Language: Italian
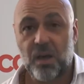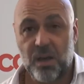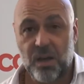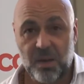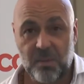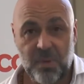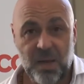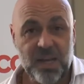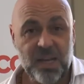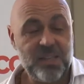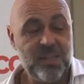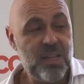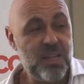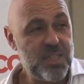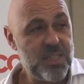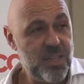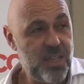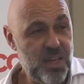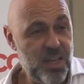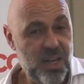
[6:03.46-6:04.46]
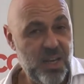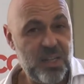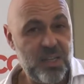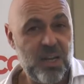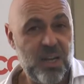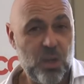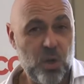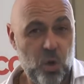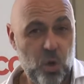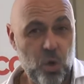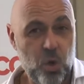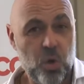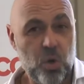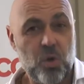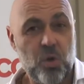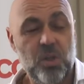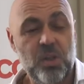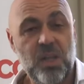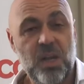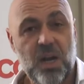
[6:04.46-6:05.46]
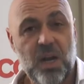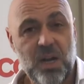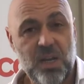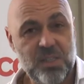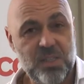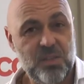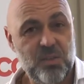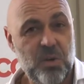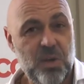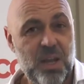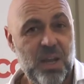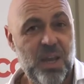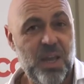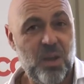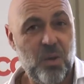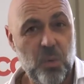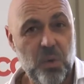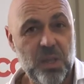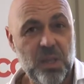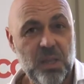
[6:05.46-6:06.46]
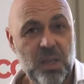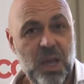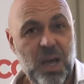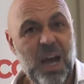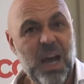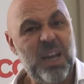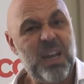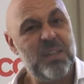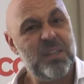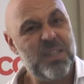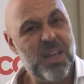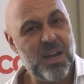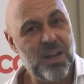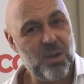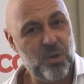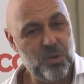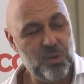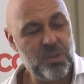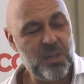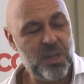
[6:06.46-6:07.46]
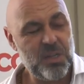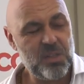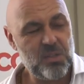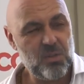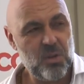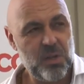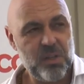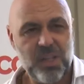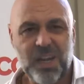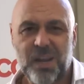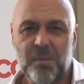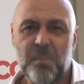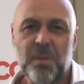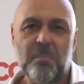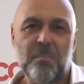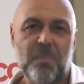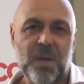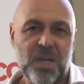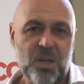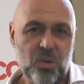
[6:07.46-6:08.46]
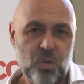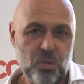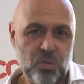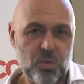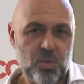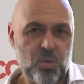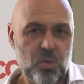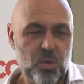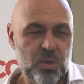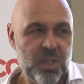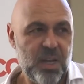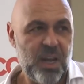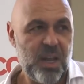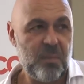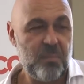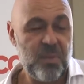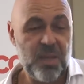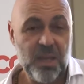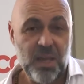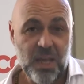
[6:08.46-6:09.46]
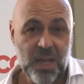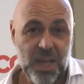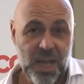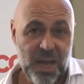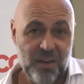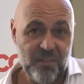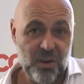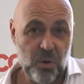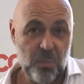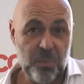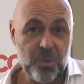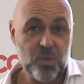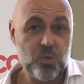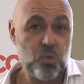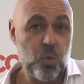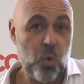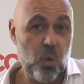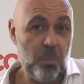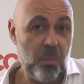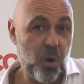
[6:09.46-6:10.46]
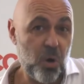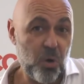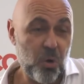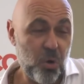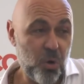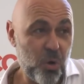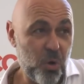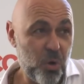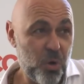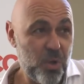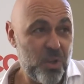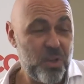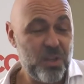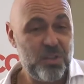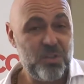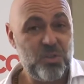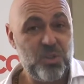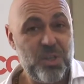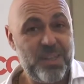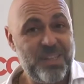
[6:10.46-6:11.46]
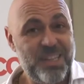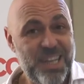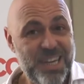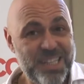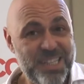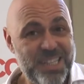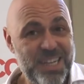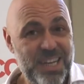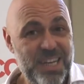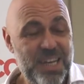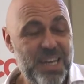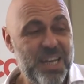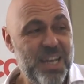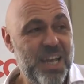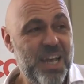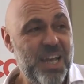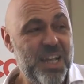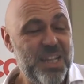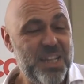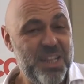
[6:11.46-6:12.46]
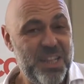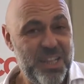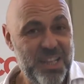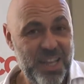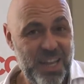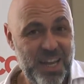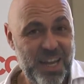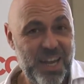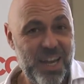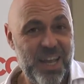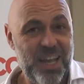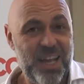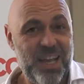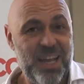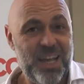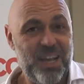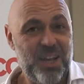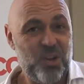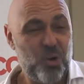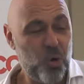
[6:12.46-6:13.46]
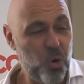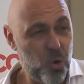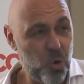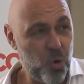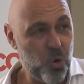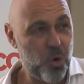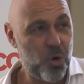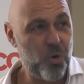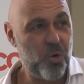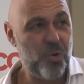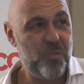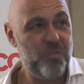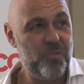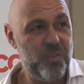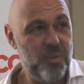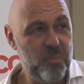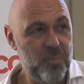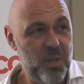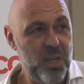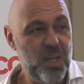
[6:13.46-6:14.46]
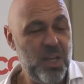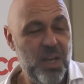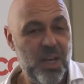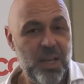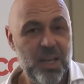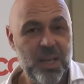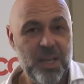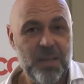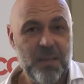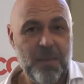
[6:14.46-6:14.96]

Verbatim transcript: rimane terza linea del Colorno e della Nazionale, quindi ha da raccontare storie di rugby, ma non solo di rugby. Avremo poi suo omologo, cioè terza linea del Colorno femminile,